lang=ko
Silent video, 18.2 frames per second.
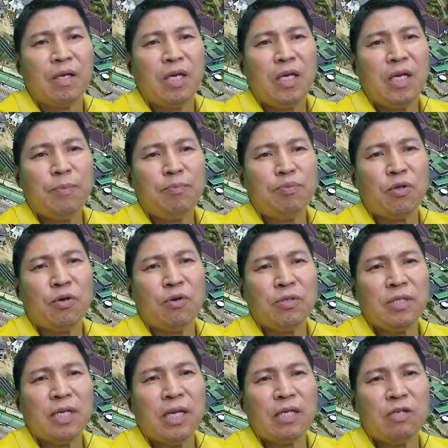이
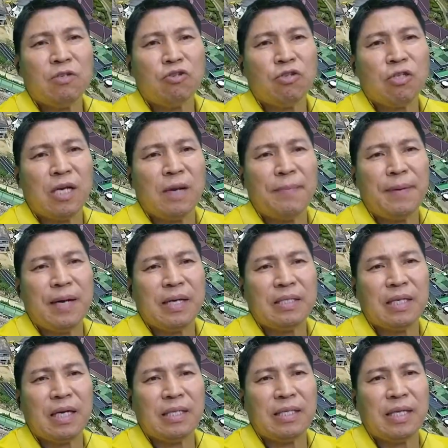부동산은 주차
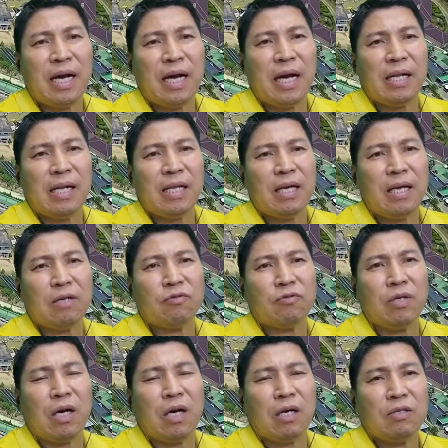박스가 잘 되어
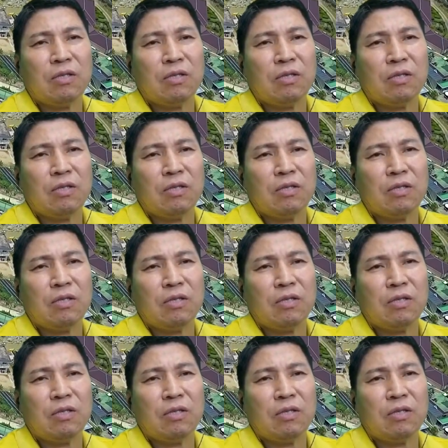있고요.